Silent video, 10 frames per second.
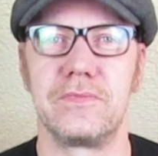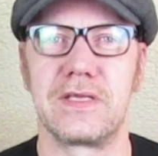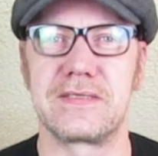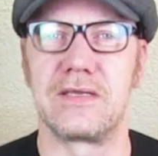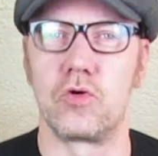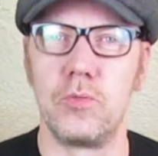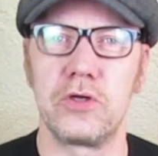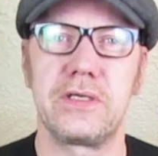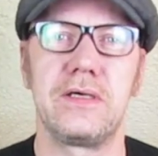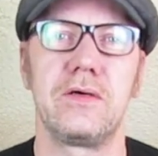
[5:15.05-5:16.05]
dass er einen
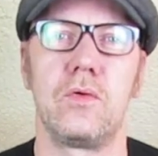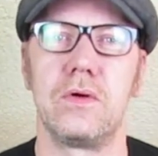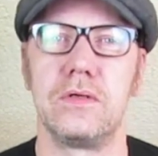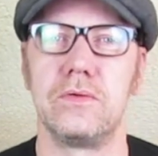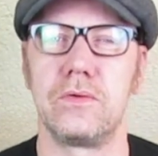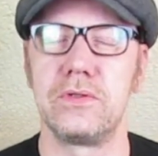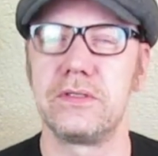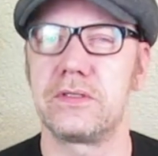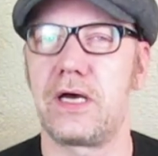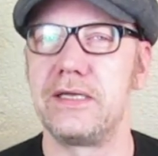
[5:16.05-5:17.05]
Roboter äh,
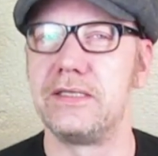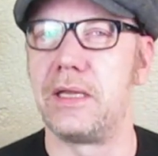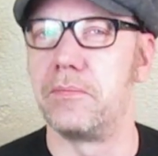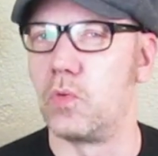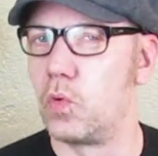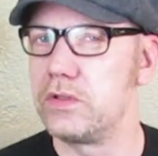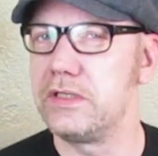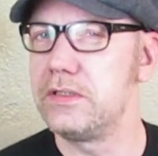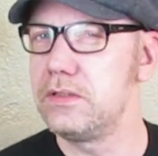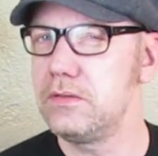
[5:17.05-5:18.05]
und einen
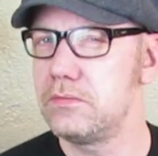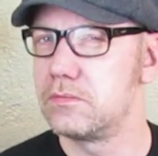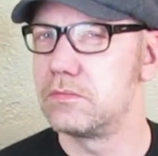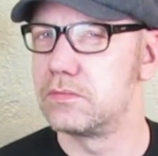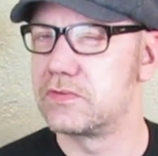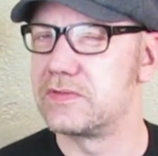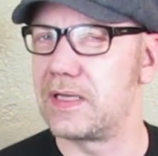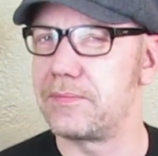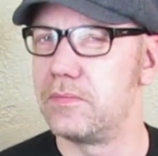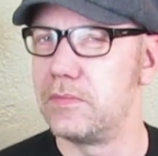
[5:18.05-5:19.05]
Dämonen
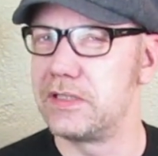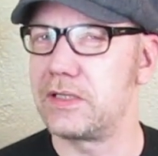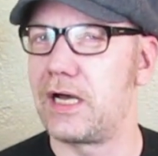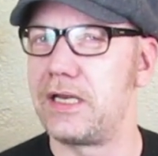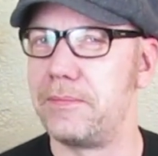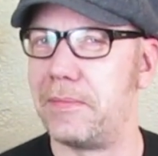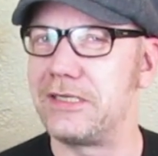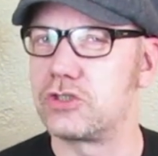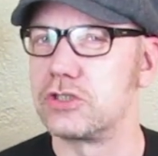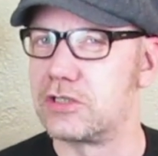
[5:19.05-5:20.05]
zusammen mit einem
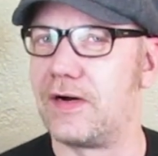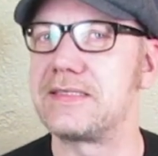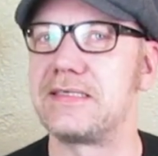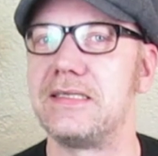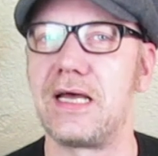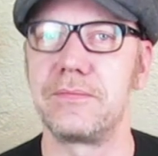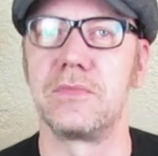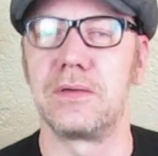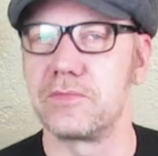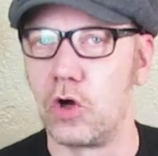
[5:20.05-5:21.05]
Menschen quasi in
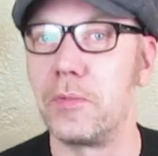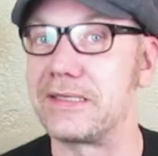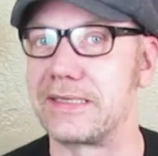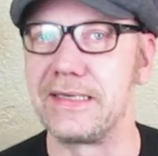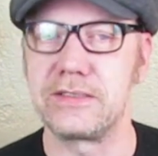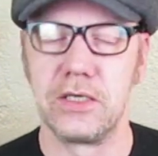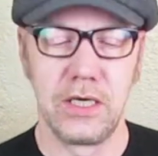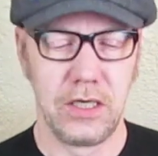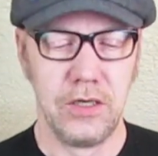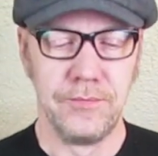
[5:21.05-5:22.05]
einem, einem Körper trägt
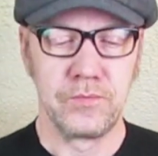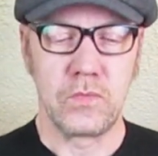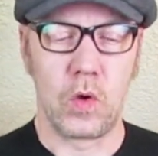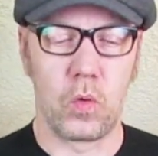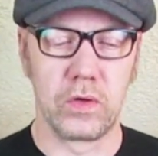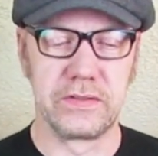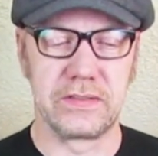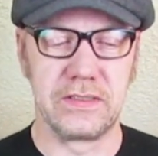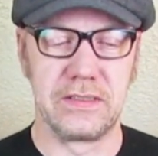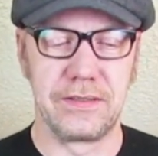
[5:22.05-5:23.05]

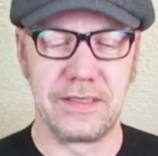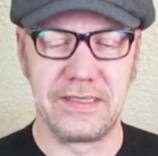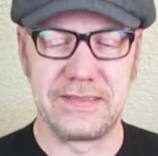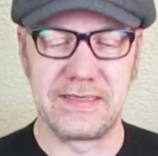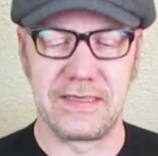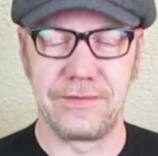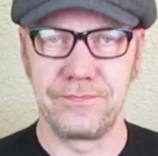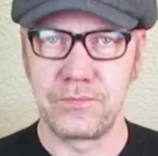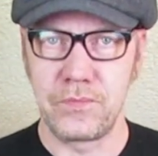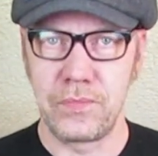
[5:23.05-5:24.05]
und äh, in
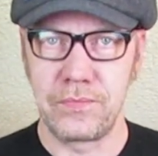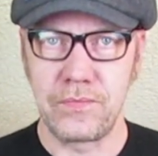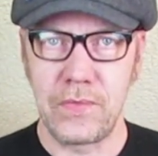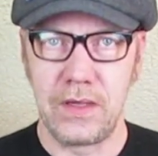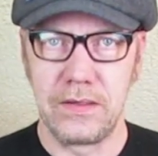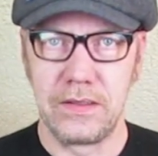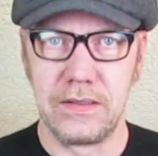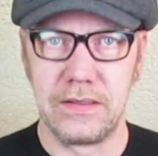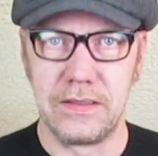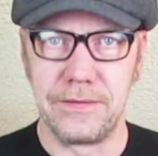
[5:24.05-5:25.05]
dieser
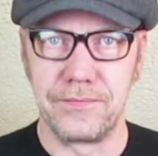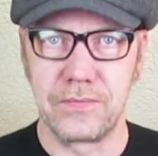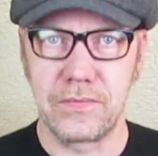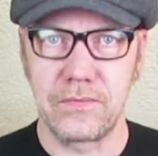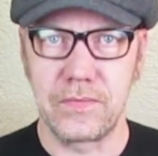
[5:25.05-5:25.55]
ähm,